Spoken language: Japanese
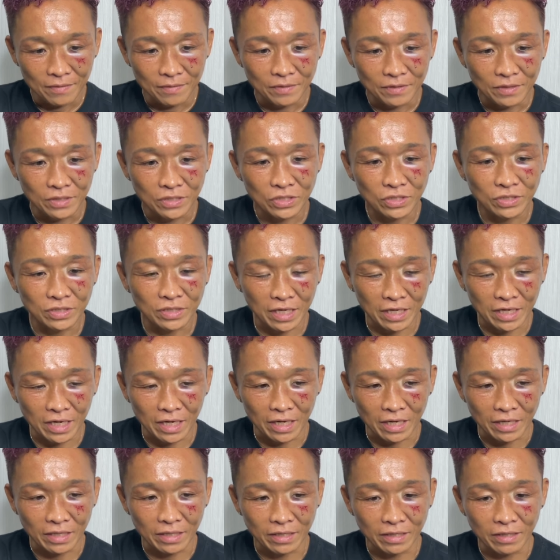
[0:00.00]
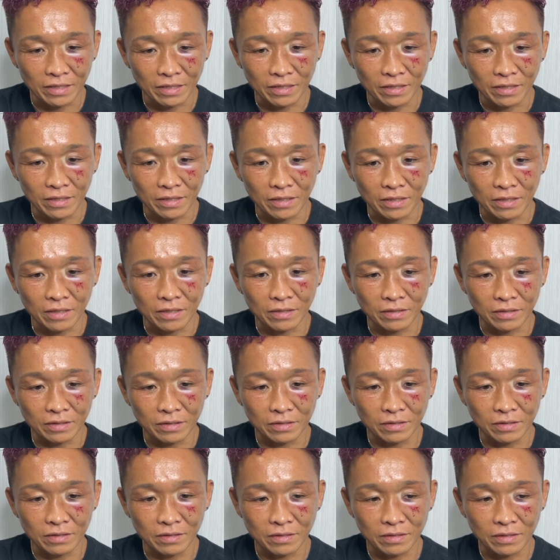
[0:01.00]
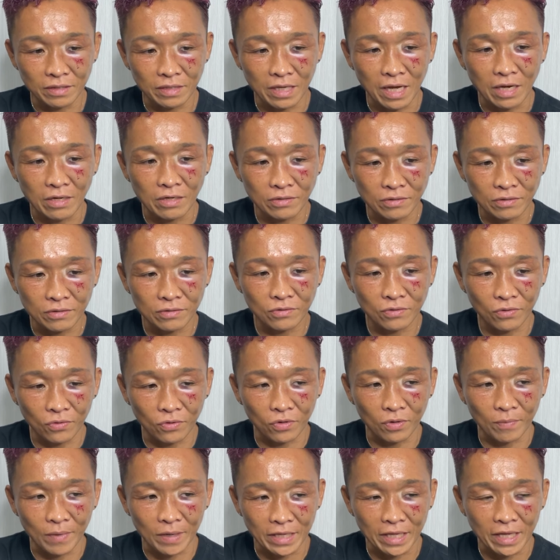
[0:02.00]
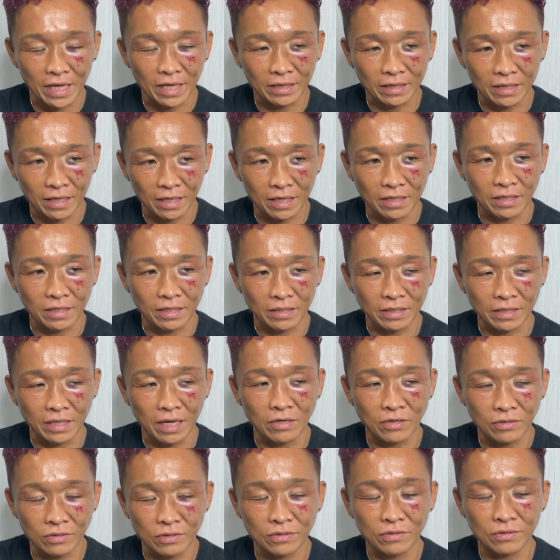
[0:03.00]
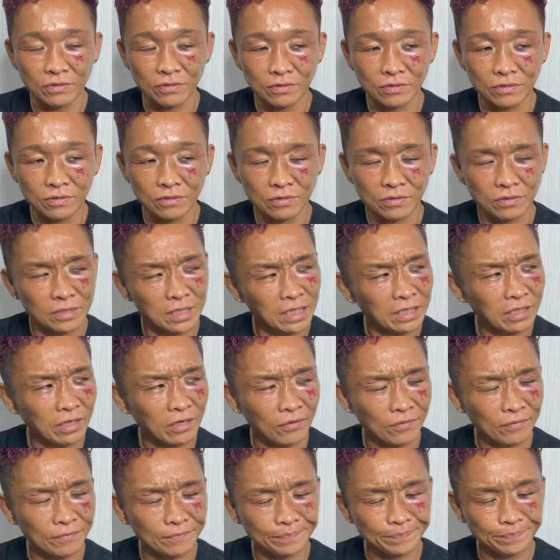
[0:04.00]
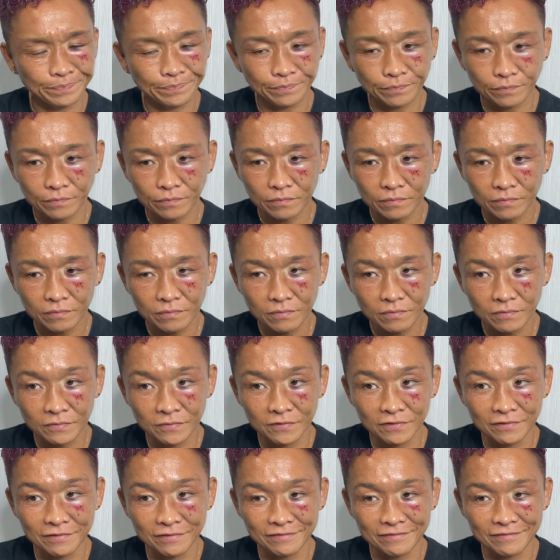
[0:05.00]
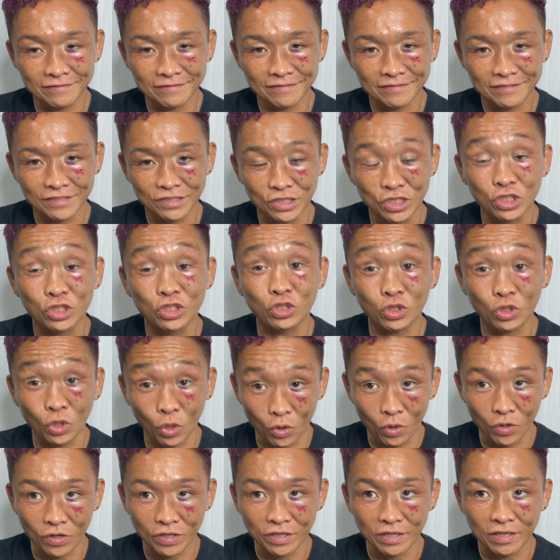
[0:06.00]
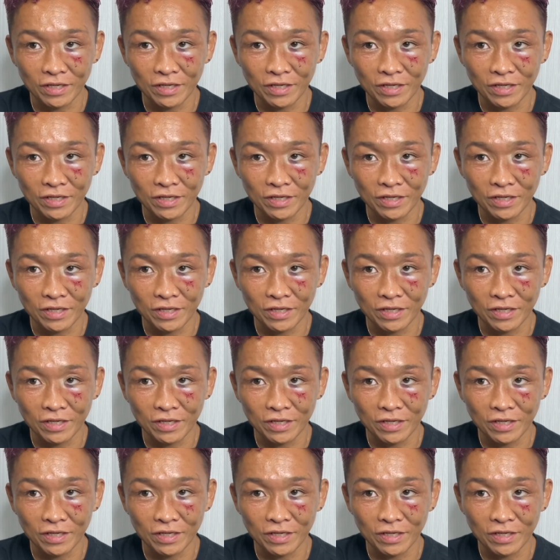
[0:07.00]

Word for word: 俊太がやるところまでやったら、やる、なんだろう。うん、ずっと、